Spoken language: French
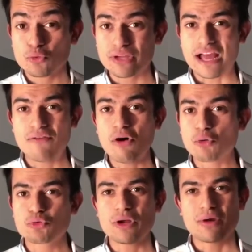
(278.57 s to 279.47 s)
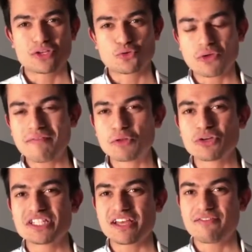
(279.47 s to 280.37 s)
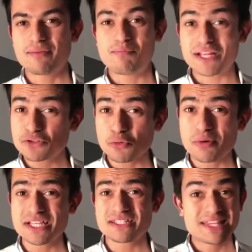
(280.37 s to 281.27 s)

Donc, à voir en tout cas, voilà, ce tournoi va nous réserver plein de surprises.